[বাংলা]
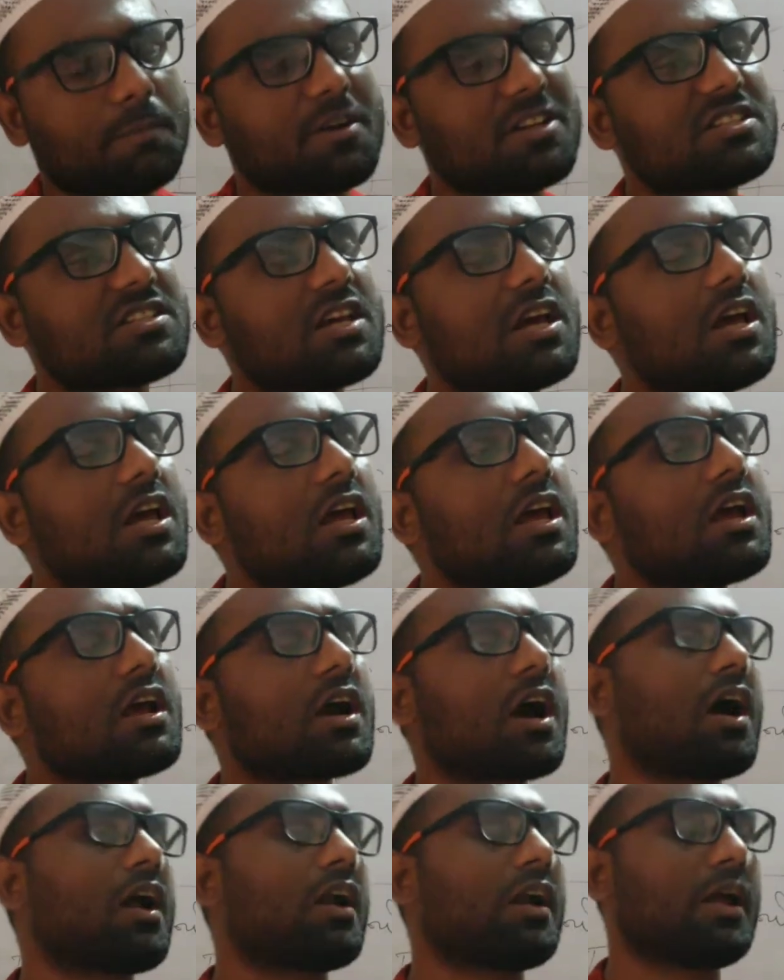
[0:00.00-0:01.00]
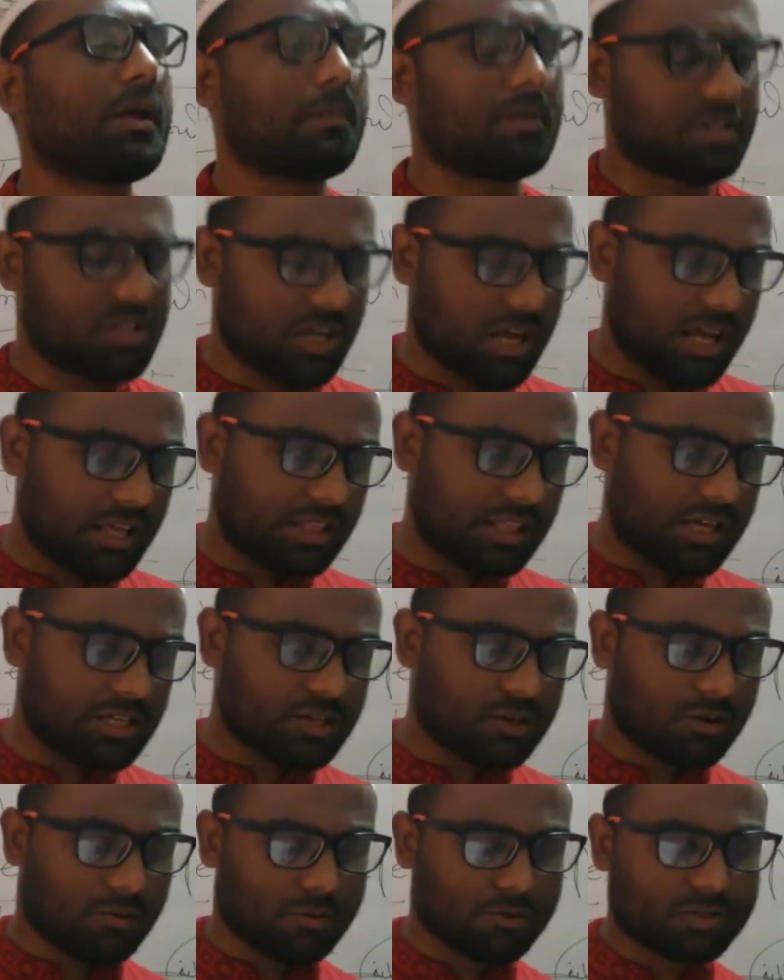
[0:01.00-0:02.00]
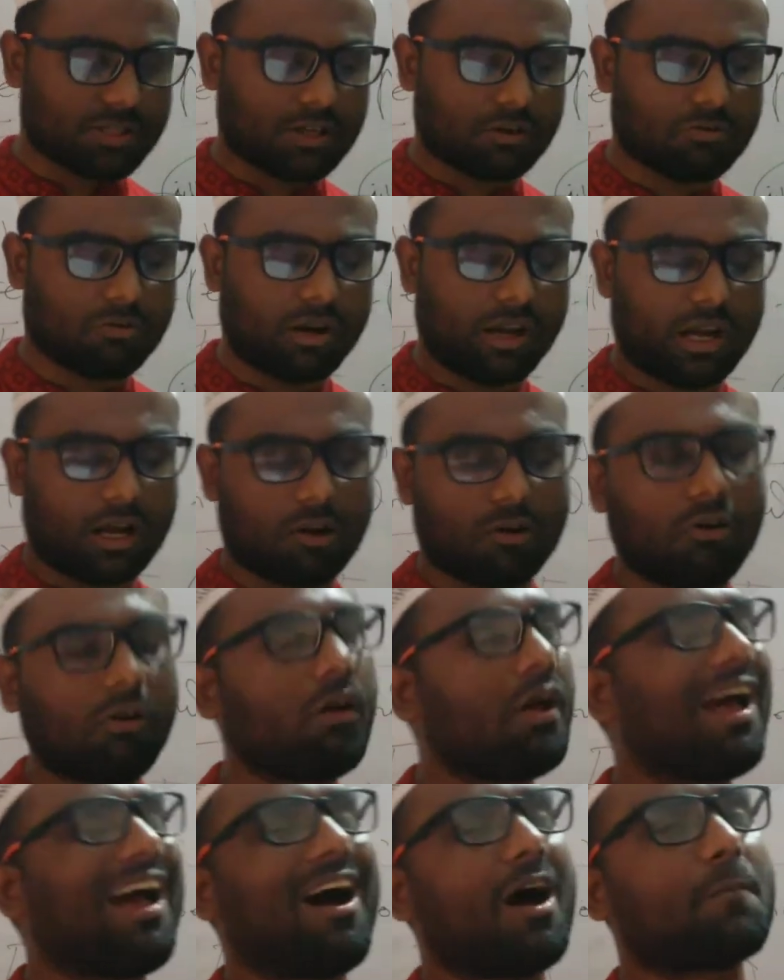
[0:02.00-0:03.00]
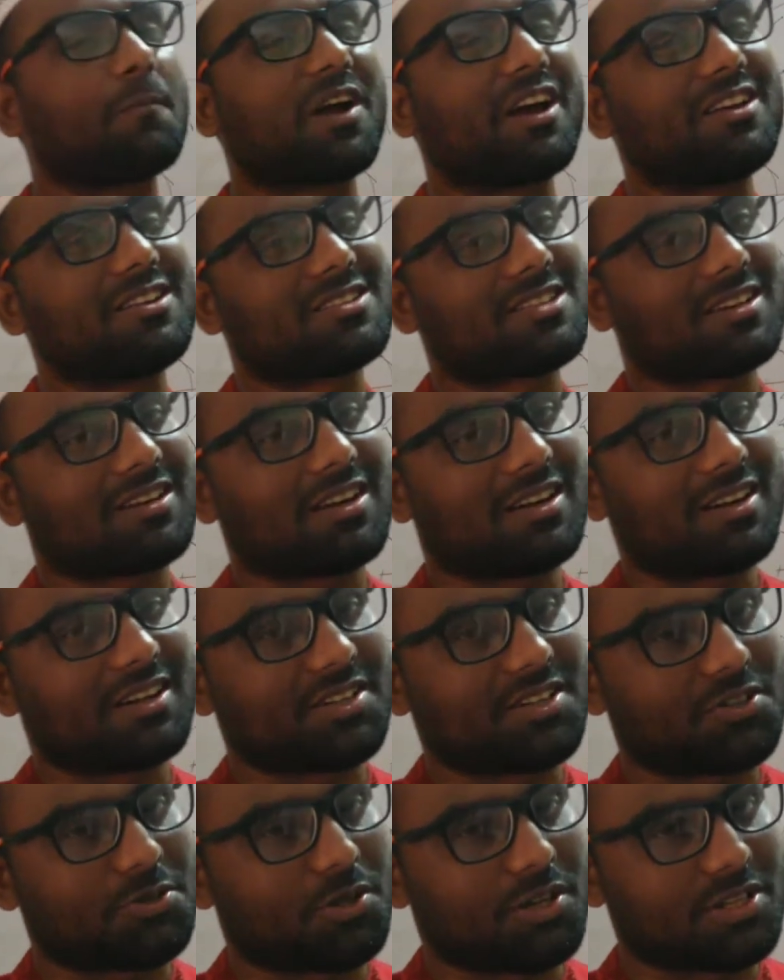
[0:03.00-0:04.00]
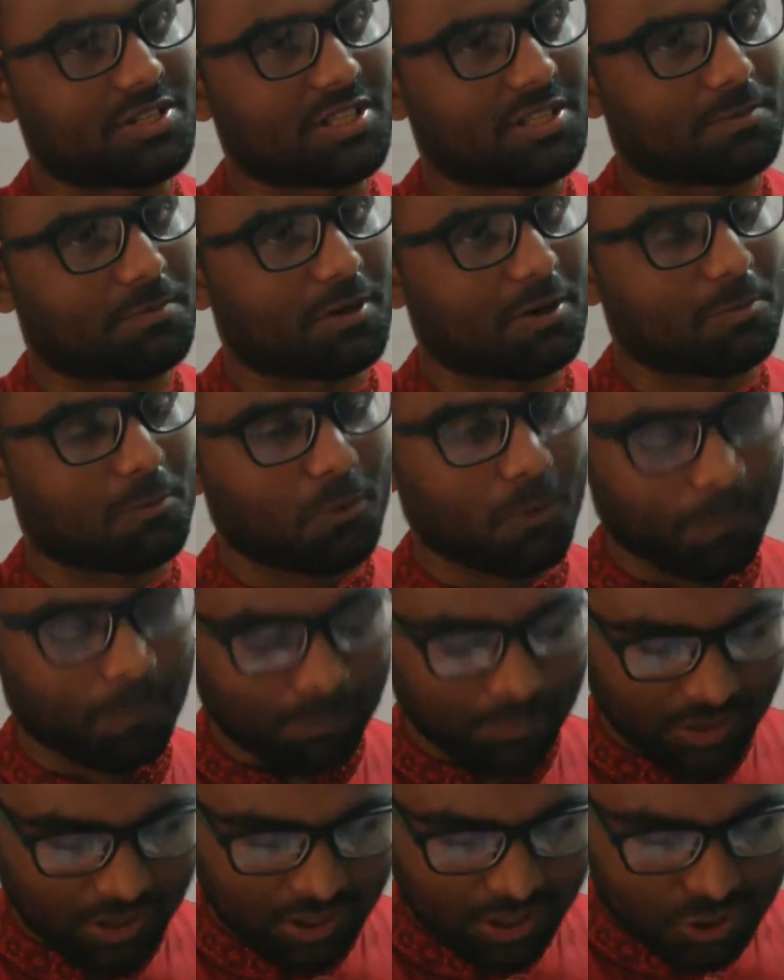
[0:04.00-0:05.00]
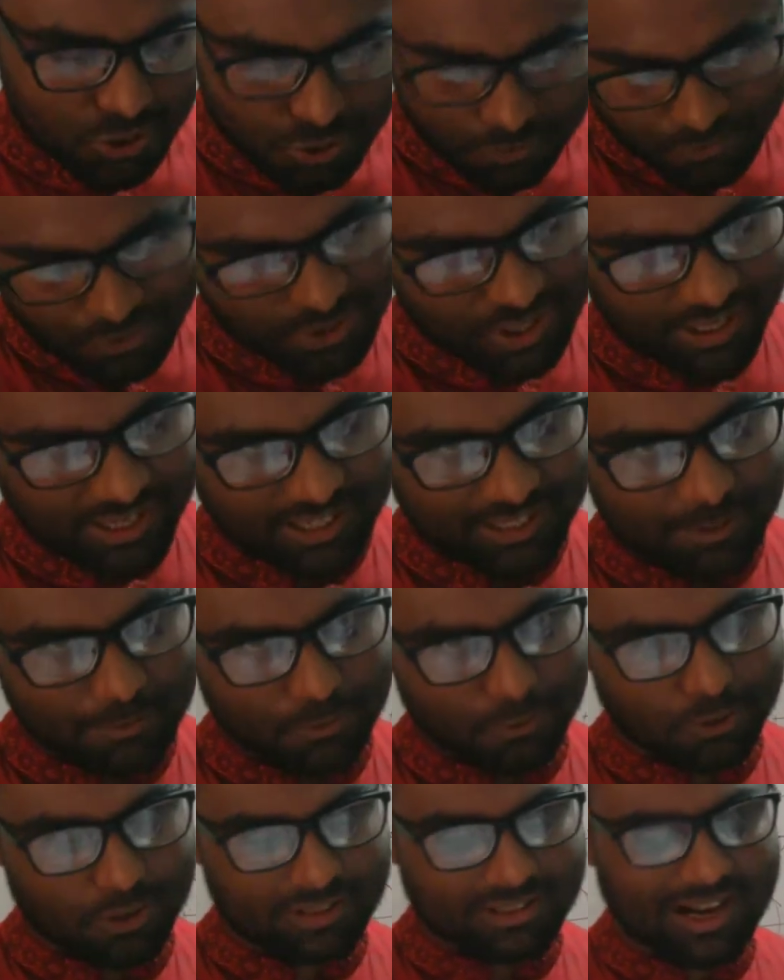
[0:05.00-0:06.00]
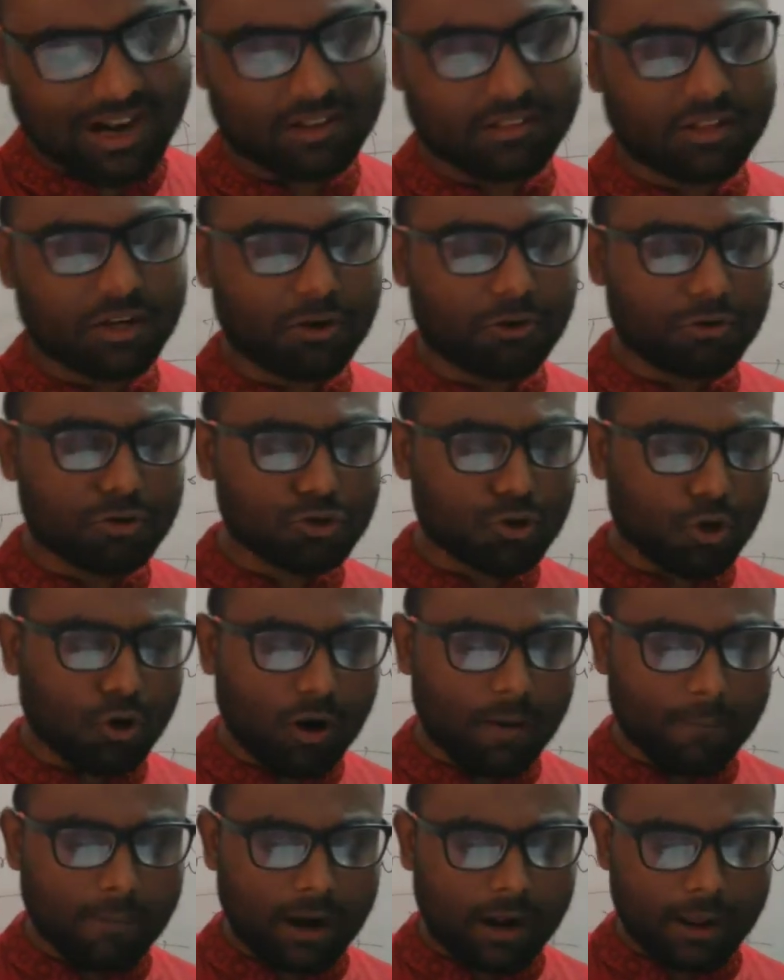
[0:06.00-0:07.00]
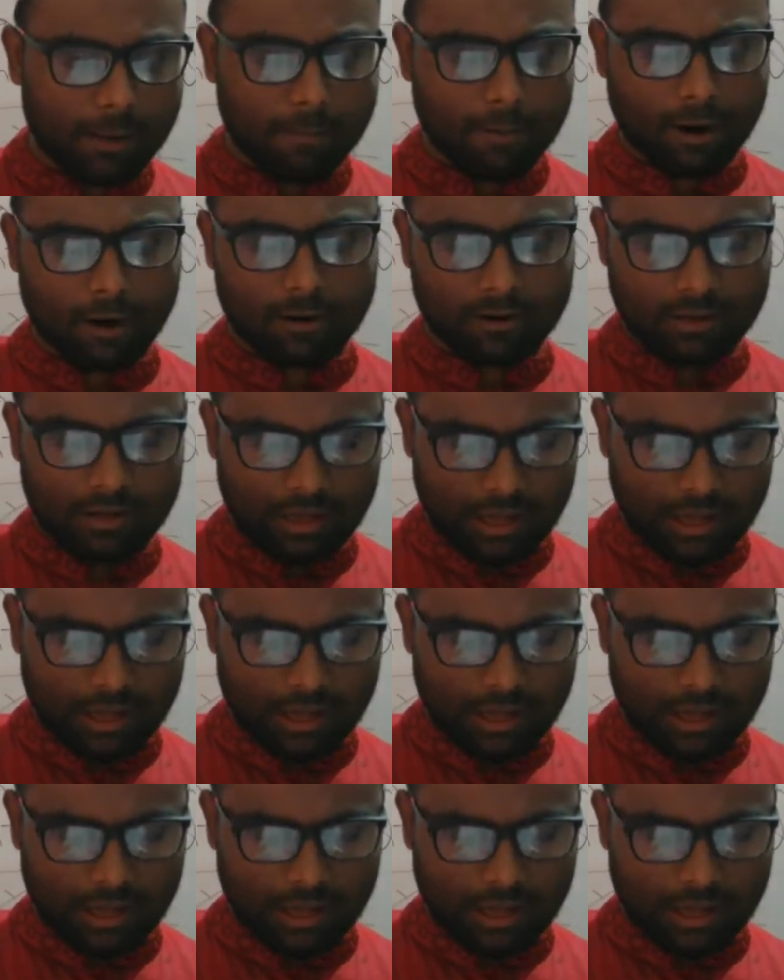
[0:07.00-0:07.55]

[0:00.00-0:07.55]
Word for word: আমরা যেইখানে বা যেই দেশে অবস্থান করি না কেন আমরা ইন্টারকানেক্টেড হয়ে যেতে পারবো সুপ্রিয় শিক্ষার্থী বন্ধুরা তার দেরি নয় চলো আমরা এবার